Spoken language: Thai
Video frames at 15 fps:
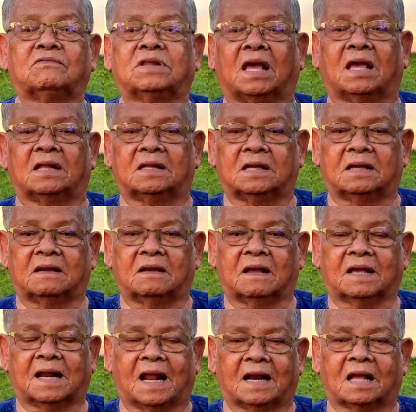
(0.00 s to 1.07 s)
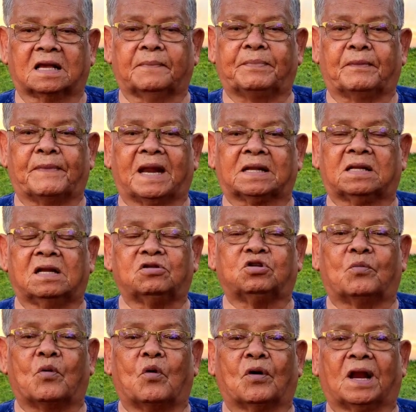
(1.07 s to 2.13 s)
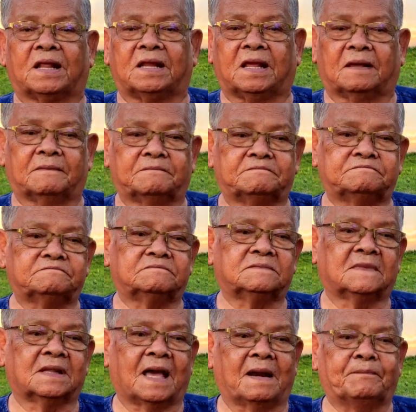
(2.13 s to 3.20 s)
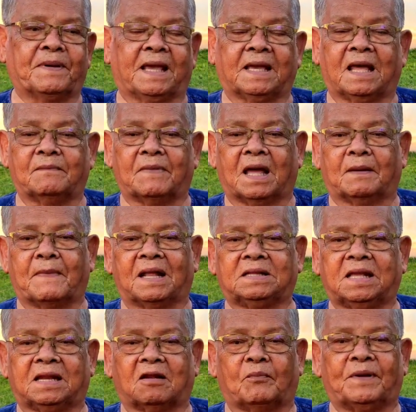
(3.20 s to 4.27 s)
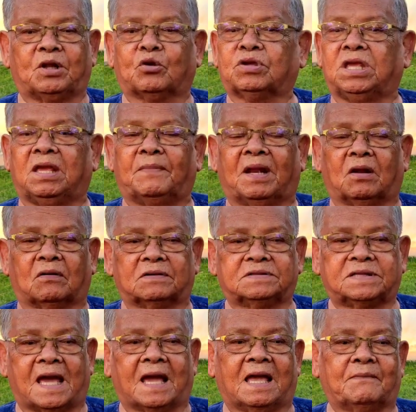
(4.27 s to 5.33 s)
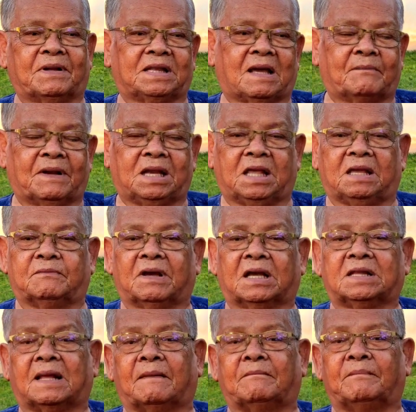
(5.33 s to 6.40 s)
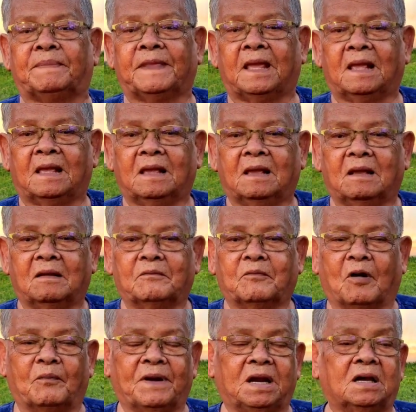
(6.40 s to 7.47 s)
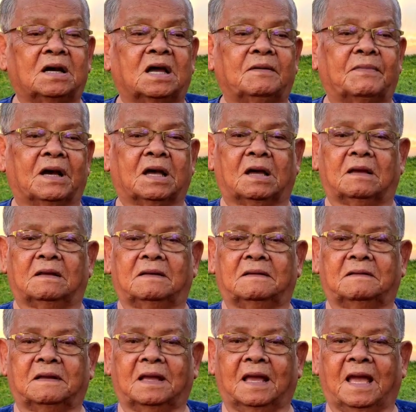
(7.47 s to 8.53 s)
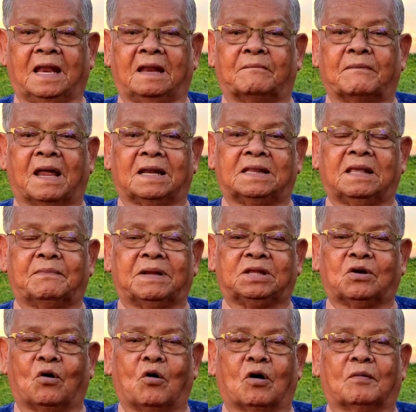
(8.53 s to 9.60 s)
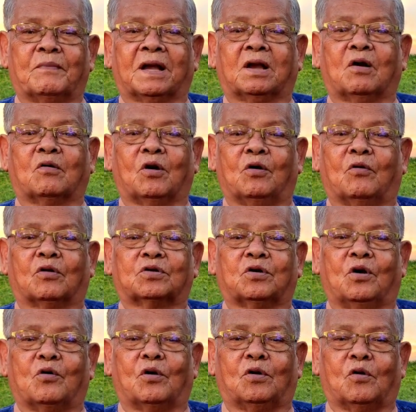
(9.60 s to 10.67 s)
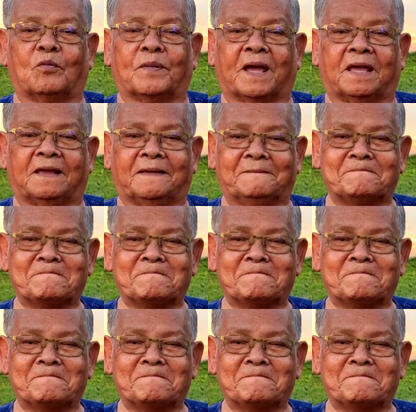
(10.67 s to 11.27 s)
ก็แล้ว แต่เยครั้งยวคือประมาณครึ่งชั่วโมงอะไรเนี่ย งัดไปงัดมาบางทีเราไม่ต้องคีมันหรอกสั่งให้มันทำมันเองมันก็ทำาพอมันเหนื่อยมันก็อน้ำมันที่มันจะออกมันก็ค่อยหดค่อยหดลงไป